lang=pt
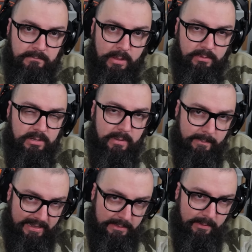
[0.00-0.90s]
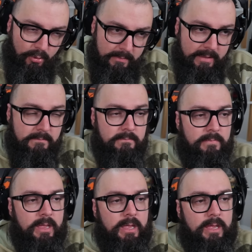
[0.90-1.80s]
Eu queria uma parada para comer.
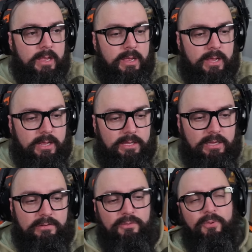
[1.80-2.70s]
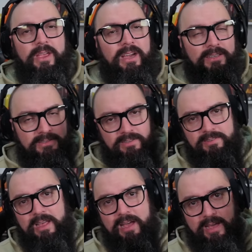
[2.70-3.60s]
Isso foi antes
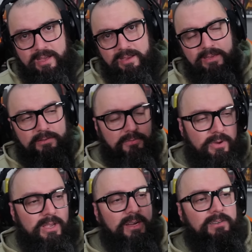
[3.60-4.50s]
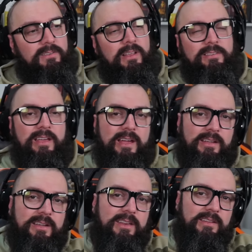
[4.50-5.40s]
da, isso foi antes dessa
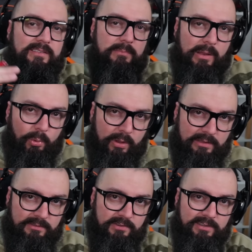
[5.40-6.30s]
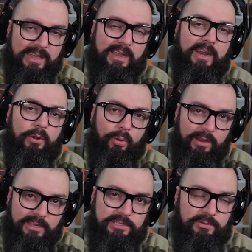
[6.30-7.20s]
crise maluca de, da
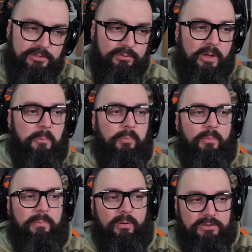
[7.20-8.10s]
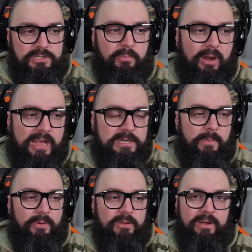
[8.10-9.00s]
Cracolândia, onde tu dá um pacote de bolacha
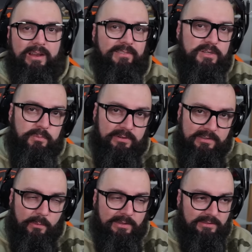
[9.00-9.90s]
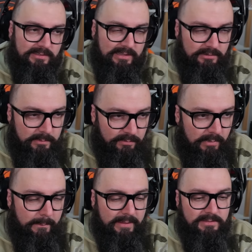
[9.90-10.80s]
para alguém, o cara vende por 50 centavos para
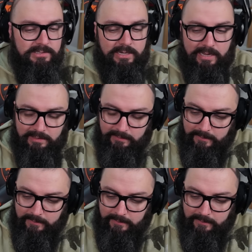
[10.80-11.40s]
fumar uma pedra de crack.